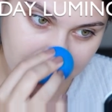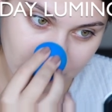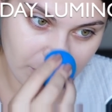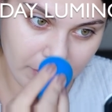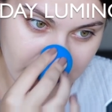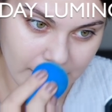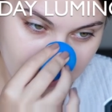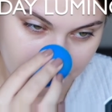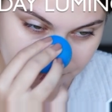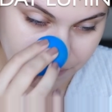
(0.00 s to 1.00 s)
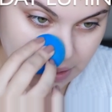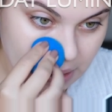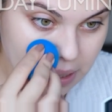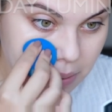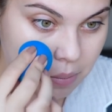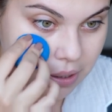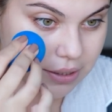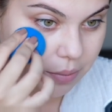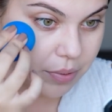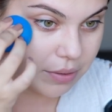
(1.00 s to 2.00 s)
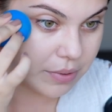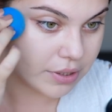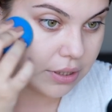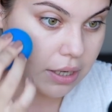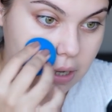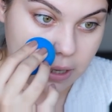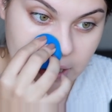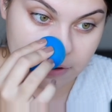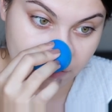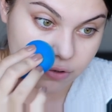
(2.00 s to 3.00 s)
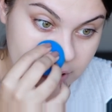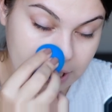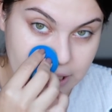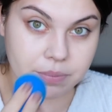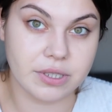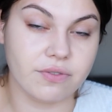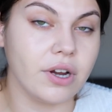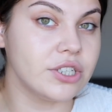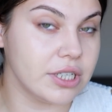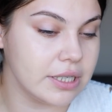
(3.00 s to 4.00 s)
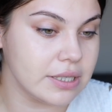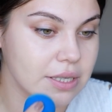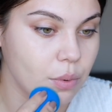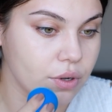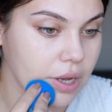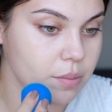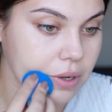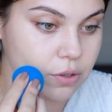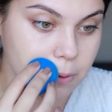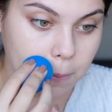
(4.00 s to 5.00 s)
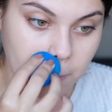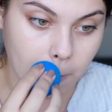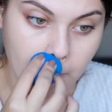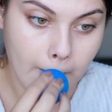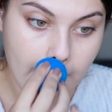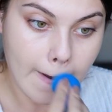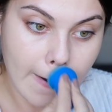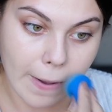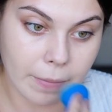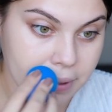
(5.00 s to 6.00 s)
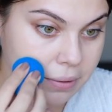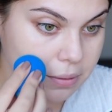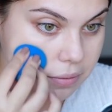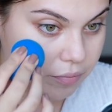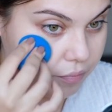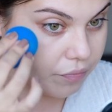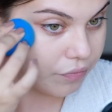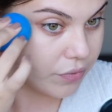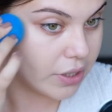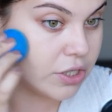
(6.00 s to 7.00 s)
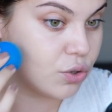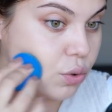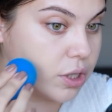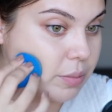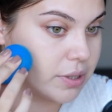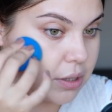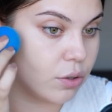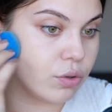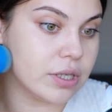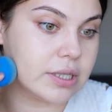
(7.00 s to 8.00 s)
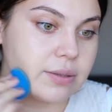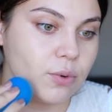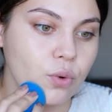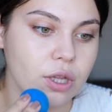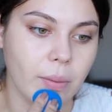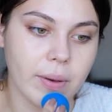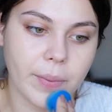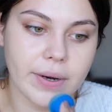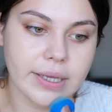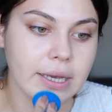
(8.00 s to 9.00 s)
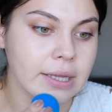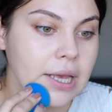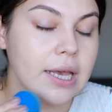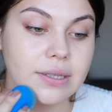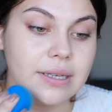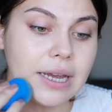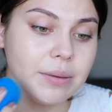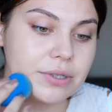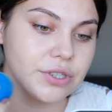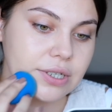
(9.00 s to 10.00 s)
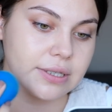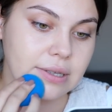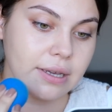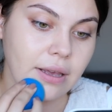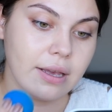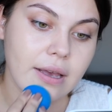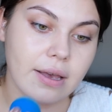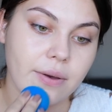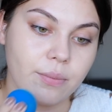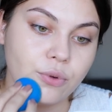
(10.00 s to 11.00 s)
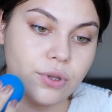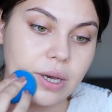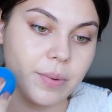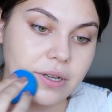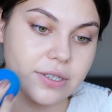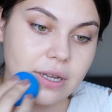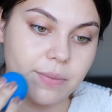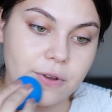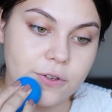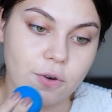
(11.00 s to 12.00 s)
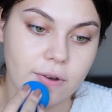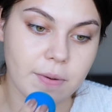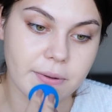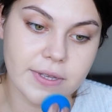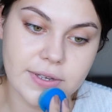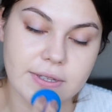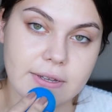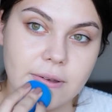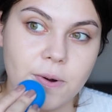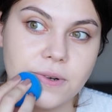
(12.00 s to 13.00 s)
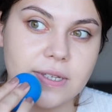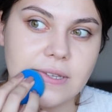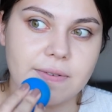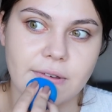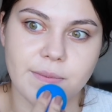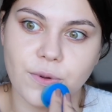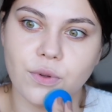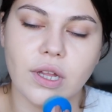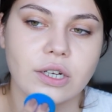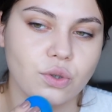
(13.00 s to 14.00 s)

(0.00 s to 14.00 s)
Böyle bayağı mat yapılı bir e, fondöten yapısı var. Cildinizde bu kadar mat durmuyor ama ince uygulamanızı öneririm uygulama yaparken. Diğer bir şey ise bunu yabancılar böyle çok kapatıcılığı orta seviye buldular.